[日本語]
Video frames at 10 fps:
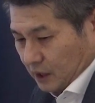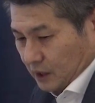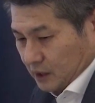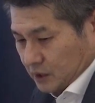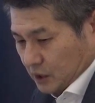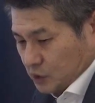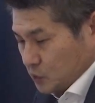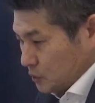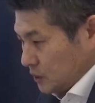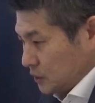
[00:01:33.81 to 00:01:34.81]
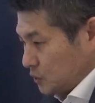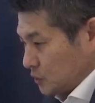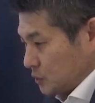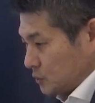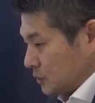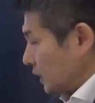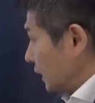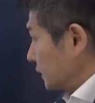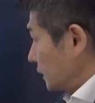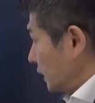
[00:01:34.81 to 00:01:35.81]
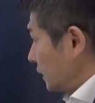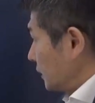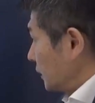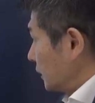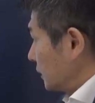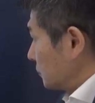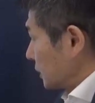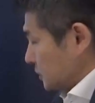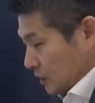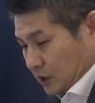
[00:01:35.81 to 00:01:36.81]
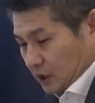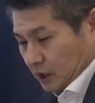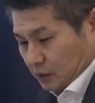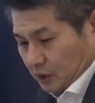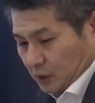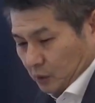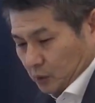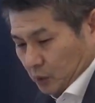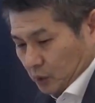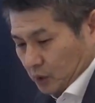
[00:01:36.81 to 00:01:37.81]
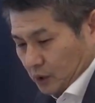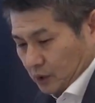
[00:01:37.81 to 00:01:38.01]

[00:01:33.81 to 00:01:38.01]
先週1週間で、1200円ほど、